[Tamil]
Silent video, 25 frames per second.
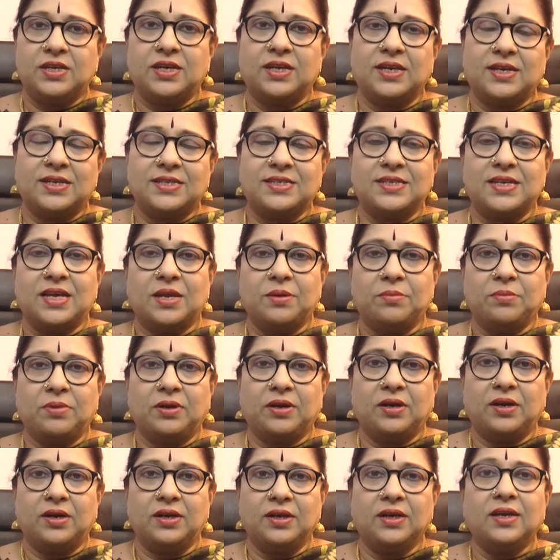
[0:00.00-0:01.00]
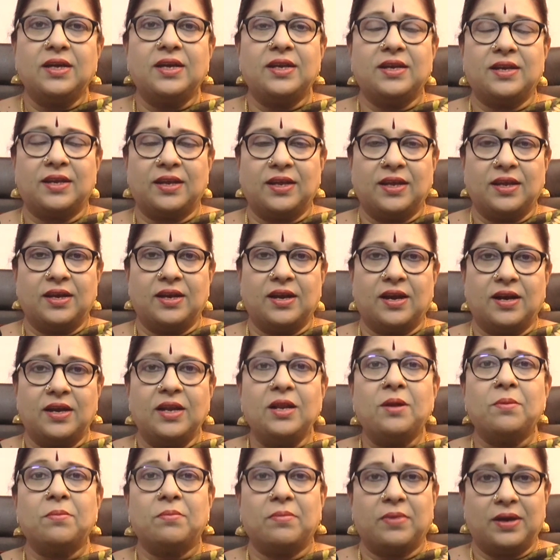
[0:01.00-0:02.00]
ராசி அன்பர்களுக்கு இன்றைய
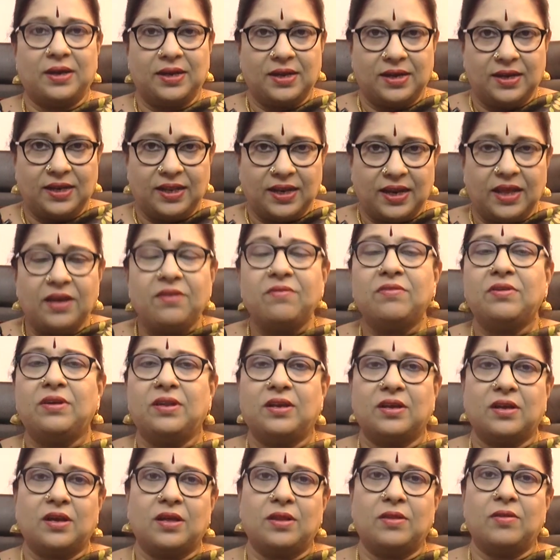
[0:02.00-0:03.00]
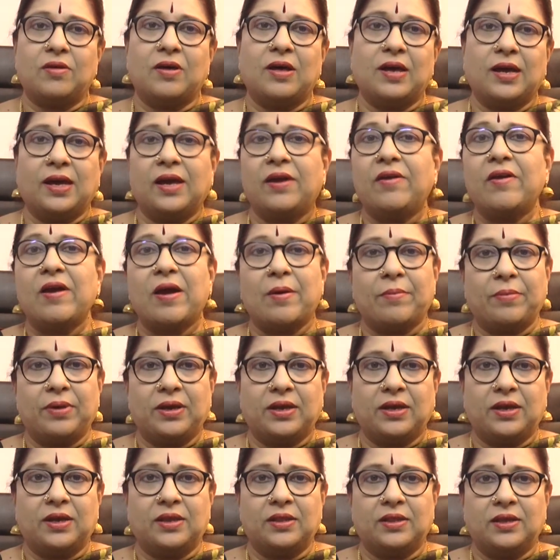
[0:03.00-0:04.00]
நாளில் மன நிறைவு இருக்கிறதாக
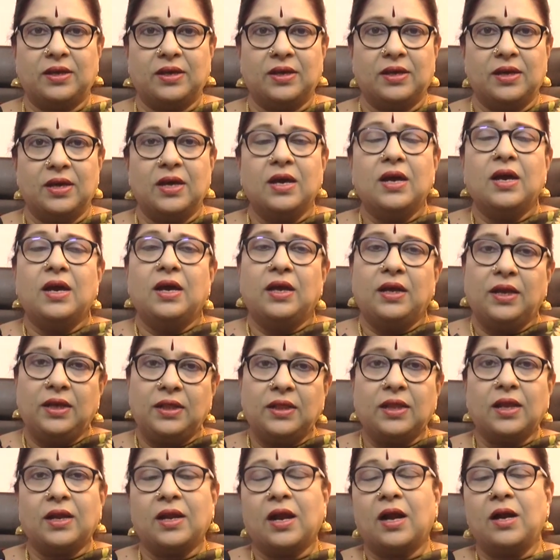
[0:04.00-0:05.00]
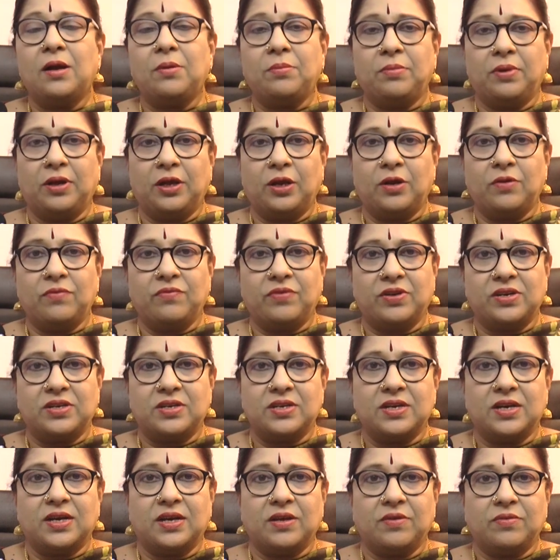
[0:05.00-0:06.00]
அமைகிறது இந்த நாள் மேலும்
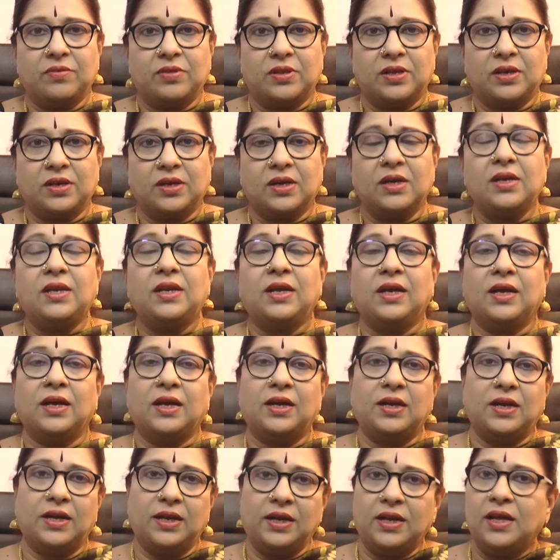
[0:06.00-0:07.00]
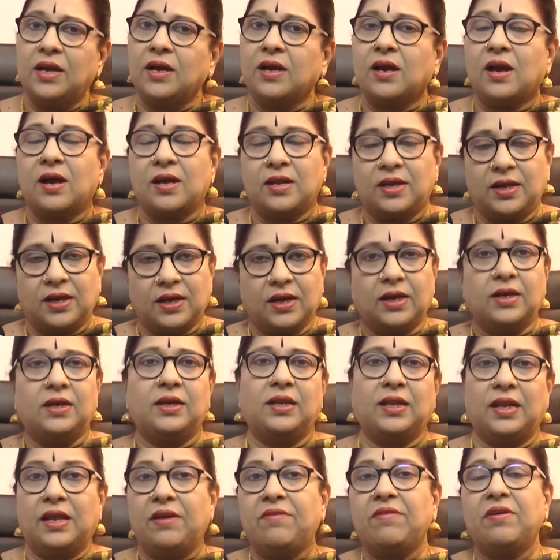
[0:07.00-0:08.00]
வெற்றி அடைவதற்கு நீங்கள் எண்ணிய காரியங்கள்
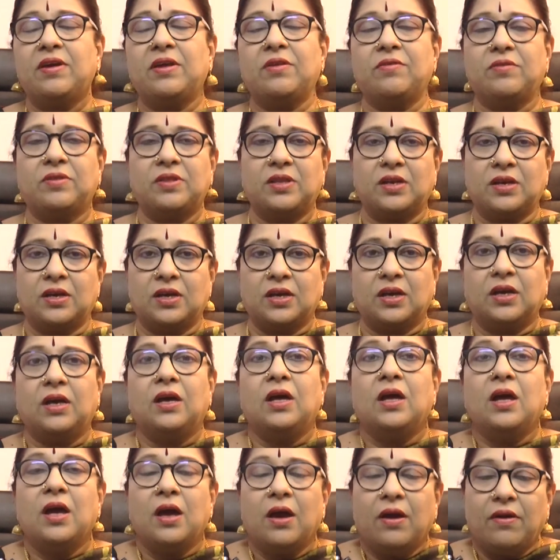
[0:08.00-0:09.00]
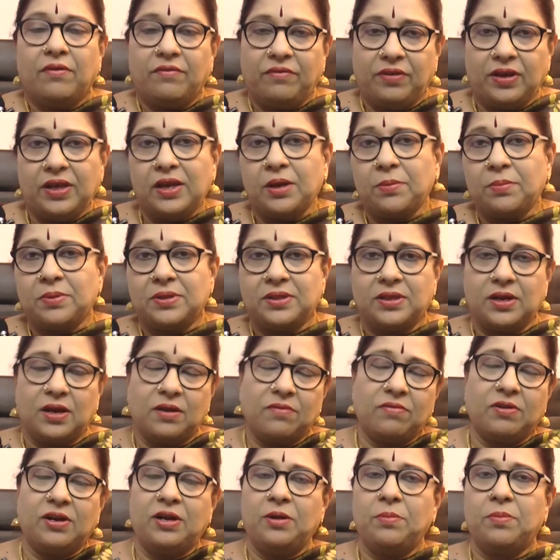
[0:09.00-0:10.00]
நிறைவேறுவதற்கு வீரபத்ர
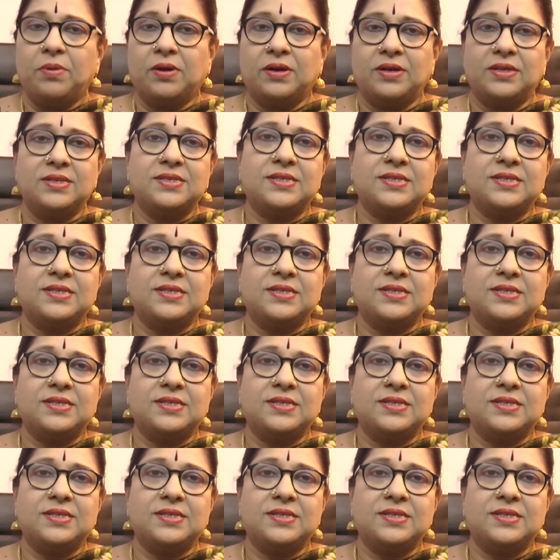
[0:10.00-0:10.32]
வழிபாடு